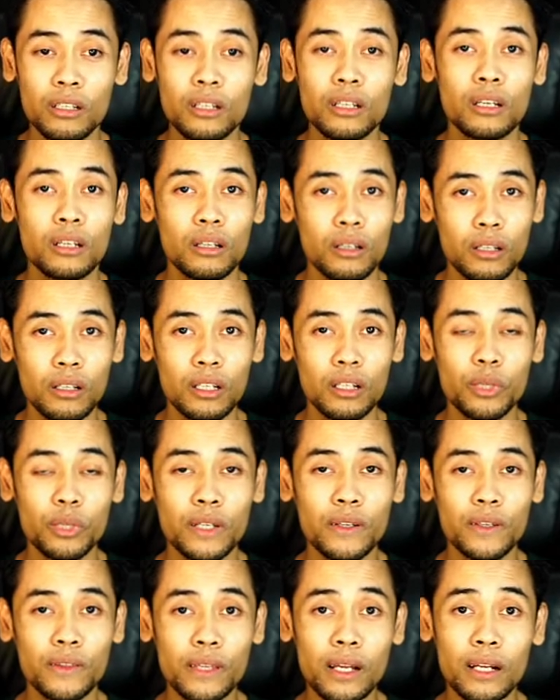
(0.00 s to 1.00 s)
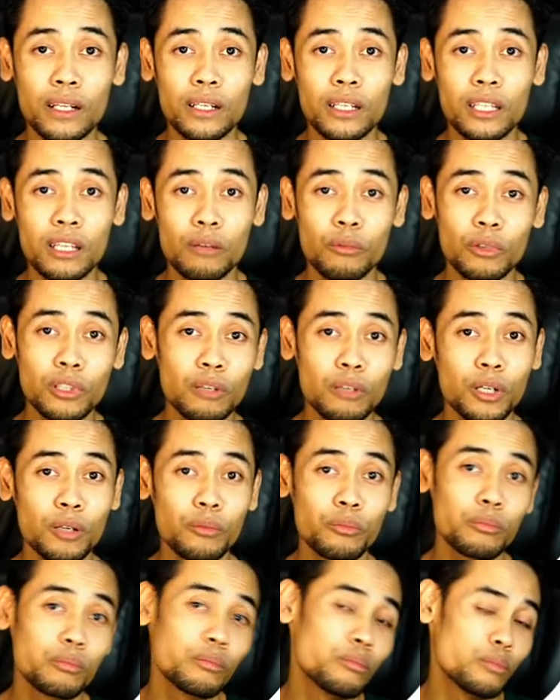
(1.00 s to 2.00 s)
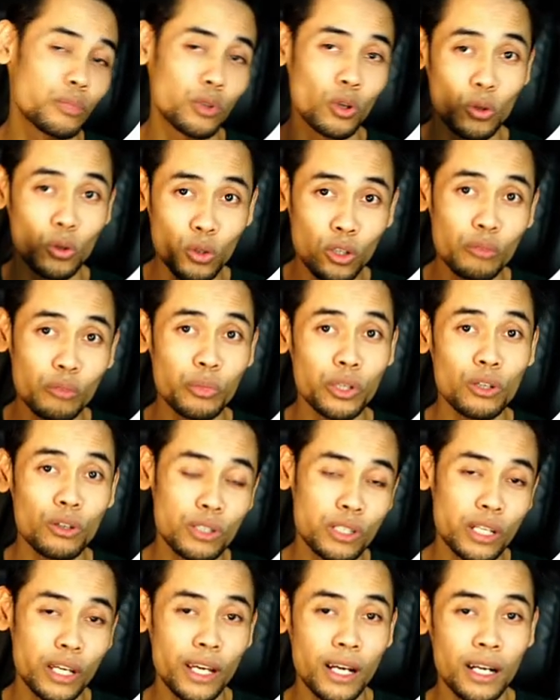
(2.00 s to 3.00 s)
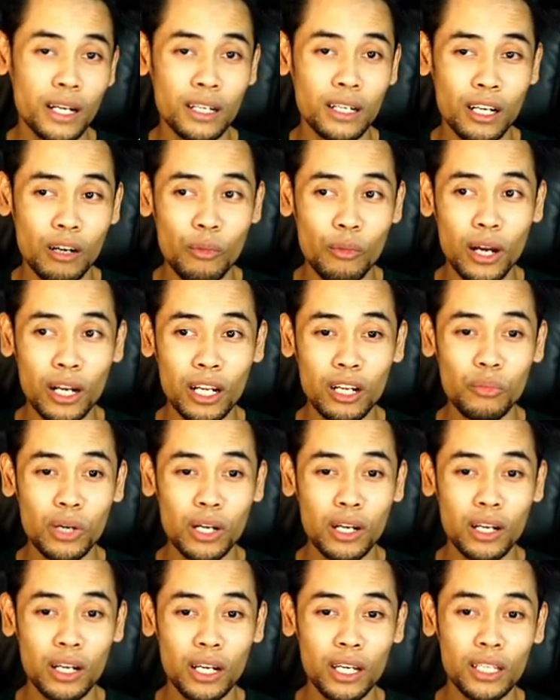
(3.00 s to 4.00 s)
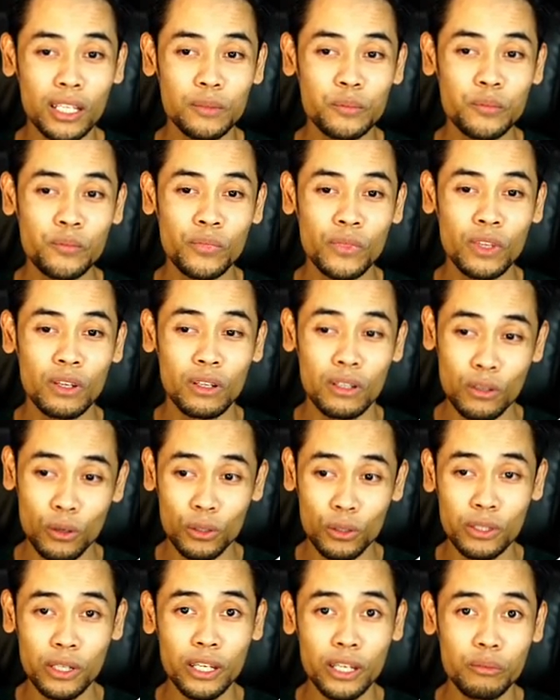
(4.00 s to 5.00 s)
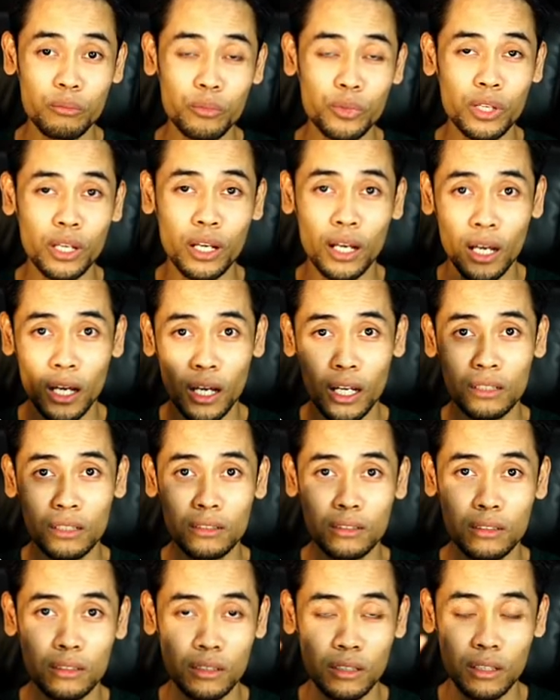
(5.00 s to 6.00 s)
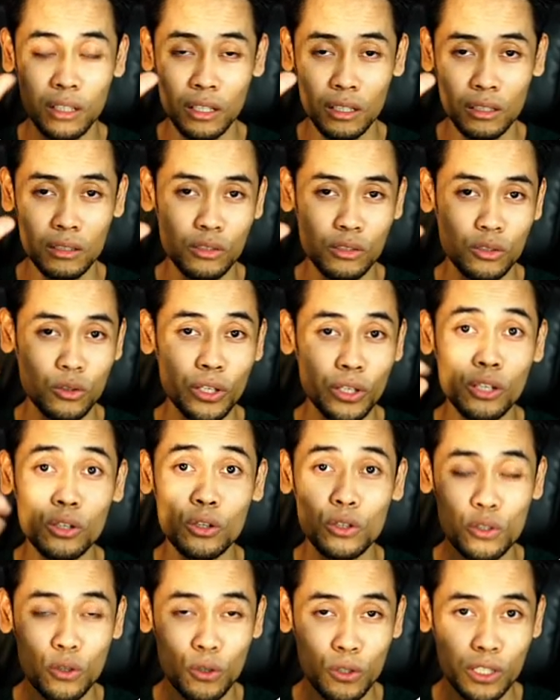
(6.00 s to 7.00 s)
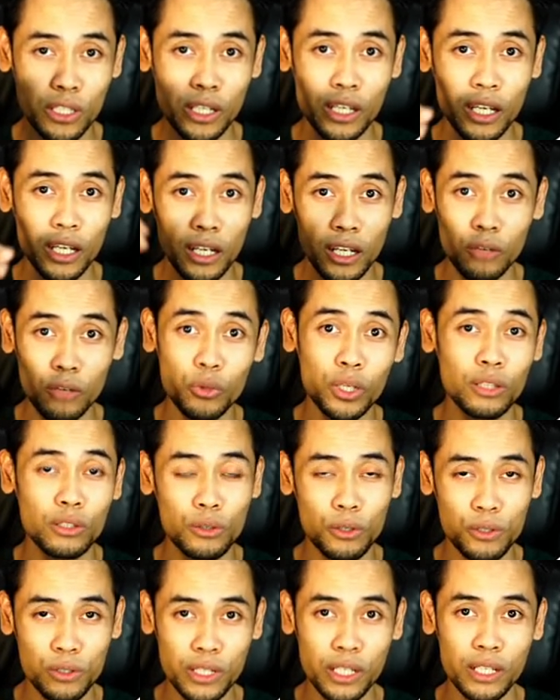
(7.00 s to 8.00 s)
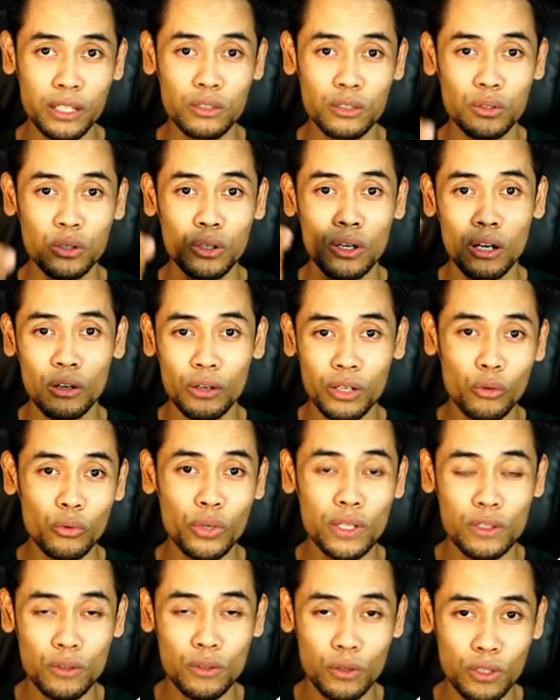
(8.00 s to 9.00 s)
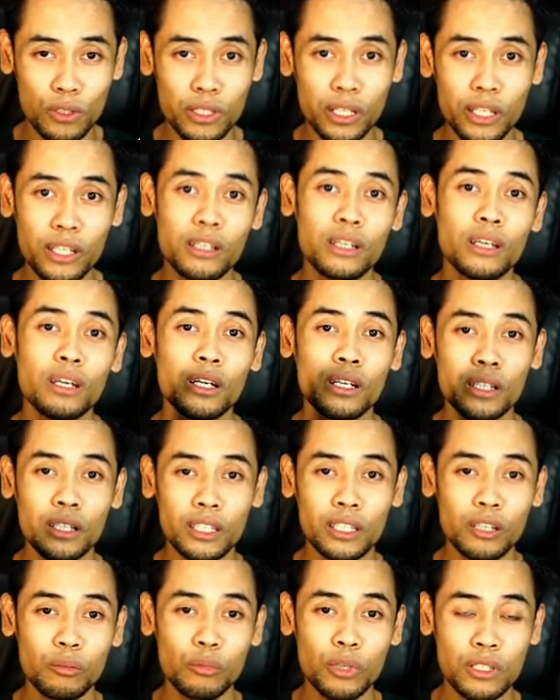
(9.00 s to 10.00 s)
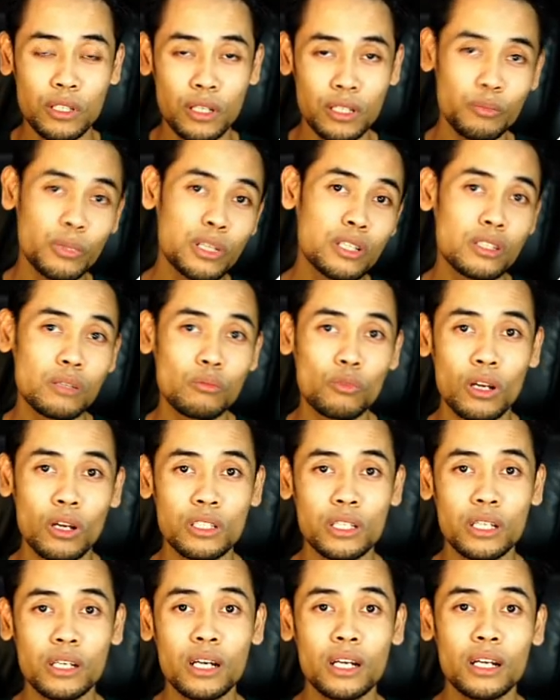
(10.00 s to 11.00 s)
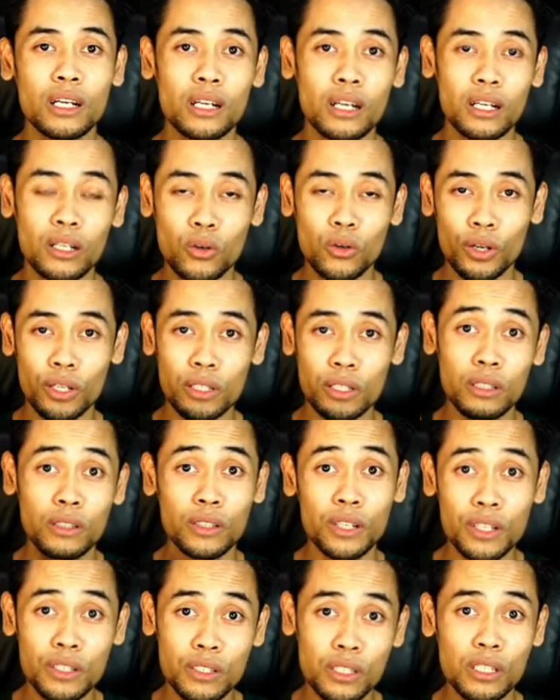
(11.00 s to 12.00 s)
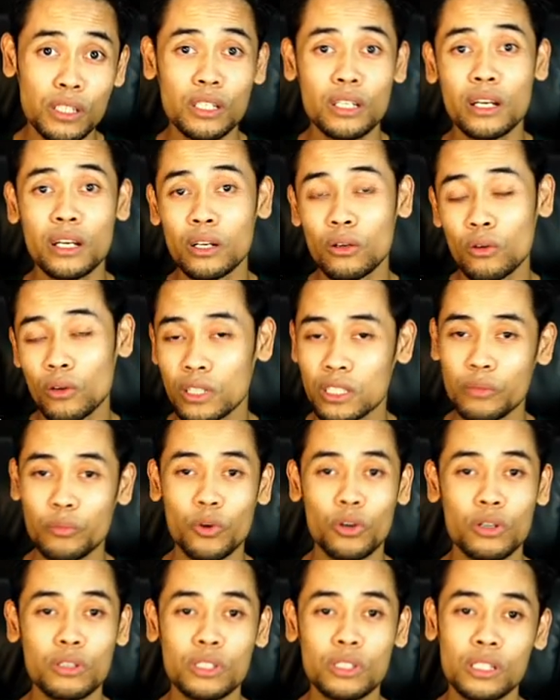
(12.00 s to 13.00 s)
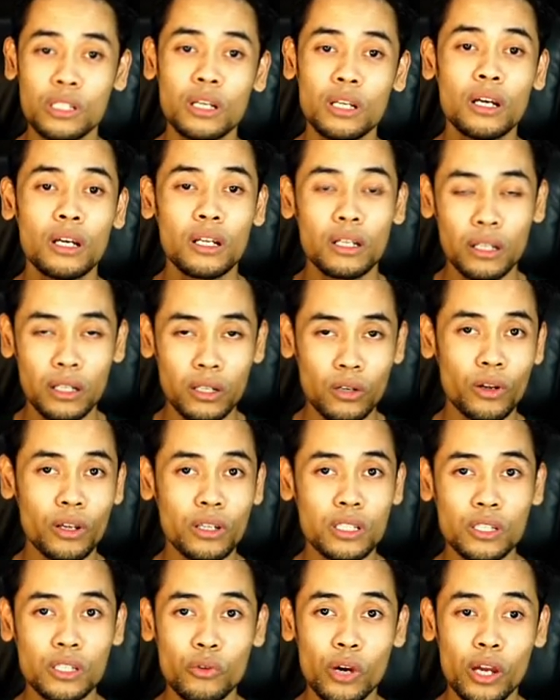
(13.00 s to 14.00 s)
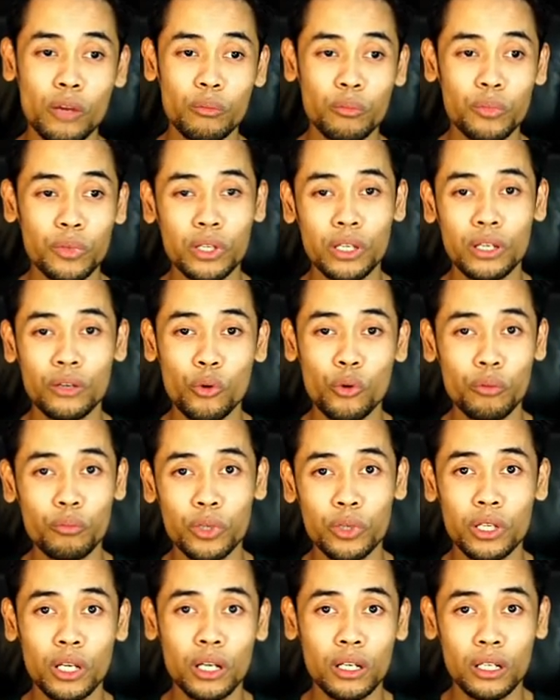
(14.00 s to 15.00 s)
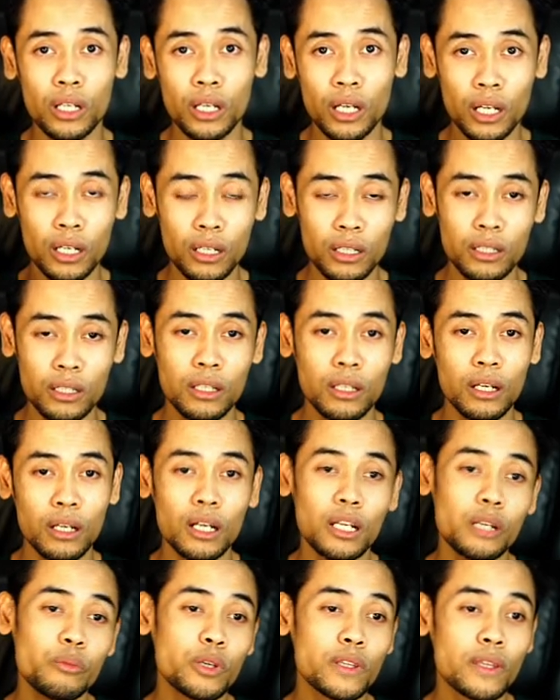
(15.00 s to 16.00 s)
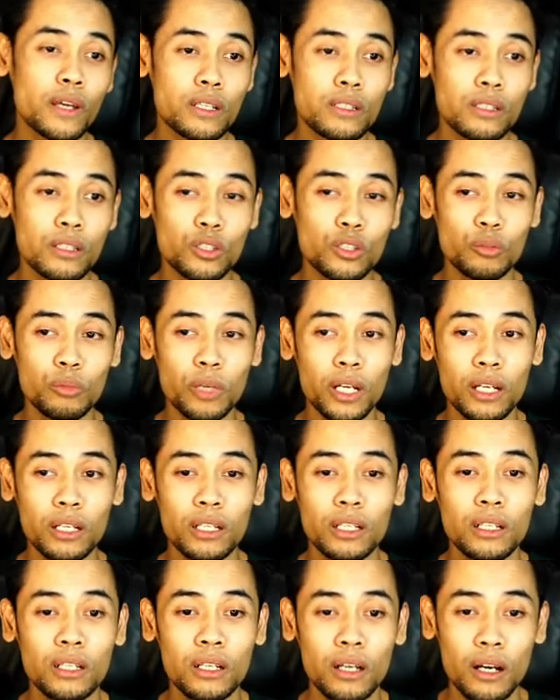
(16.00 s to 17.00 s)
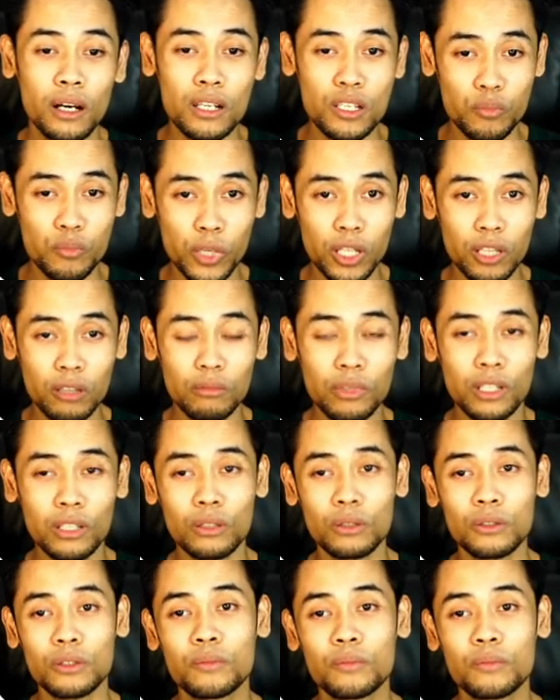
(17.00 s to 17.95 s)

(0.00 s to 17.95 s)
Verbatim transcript: lebih detailnya teman-teman tonton video saya yang kemarin mengenai throttling via uh, sorry no throttling and then with throttling so kalau dia with throttling kita bisa mensimulasikan dengan koneksi 3G dengan koneksi 4G dan koneksi WiFi YP yang dengan uh, limitasi jumlah uh, speed begitu